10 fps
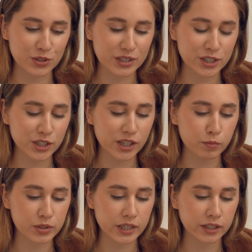Расскажи,
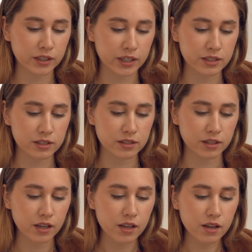как постоянно
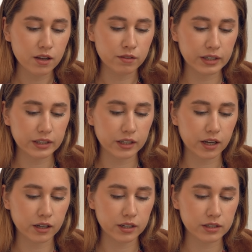находиться в этой
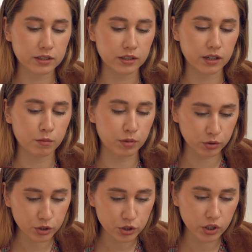английской
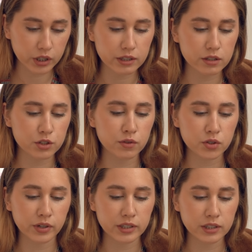оболочке, если
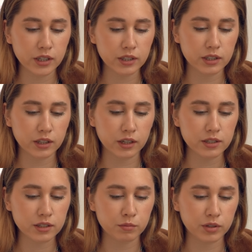живешь в России, где на
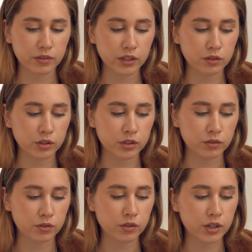английском говорят только
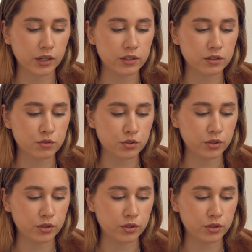на уроках английского в